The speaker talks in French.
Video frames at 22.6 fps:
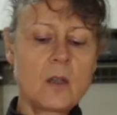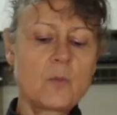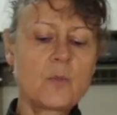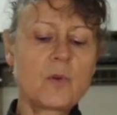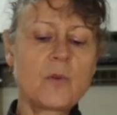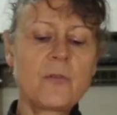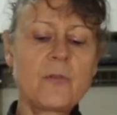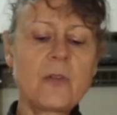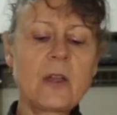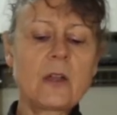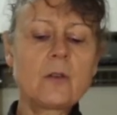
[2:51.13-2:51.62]

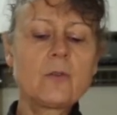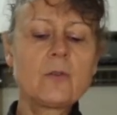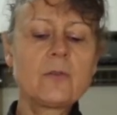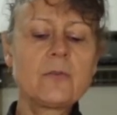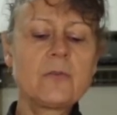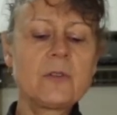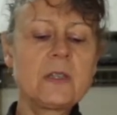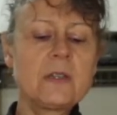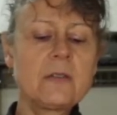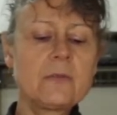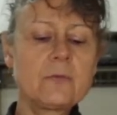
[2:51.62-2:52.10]
pour faire le
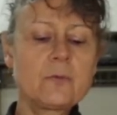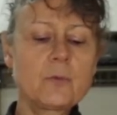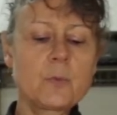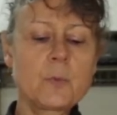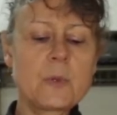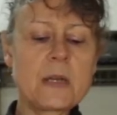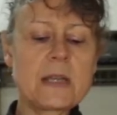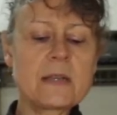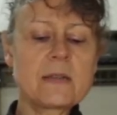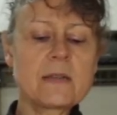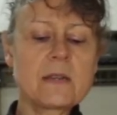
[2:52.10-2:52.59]
vide, vous
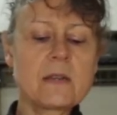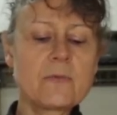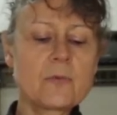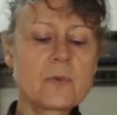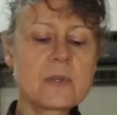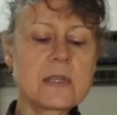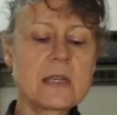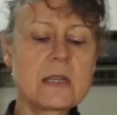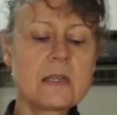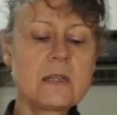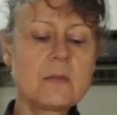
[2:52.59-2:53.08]
placez
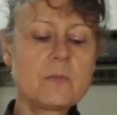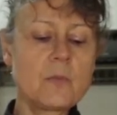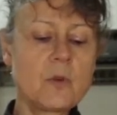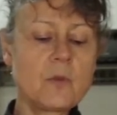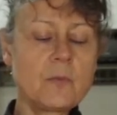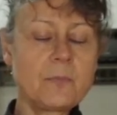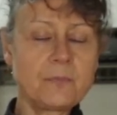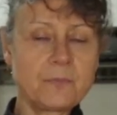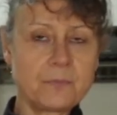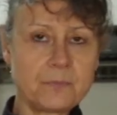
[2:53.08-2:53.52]
vos aliments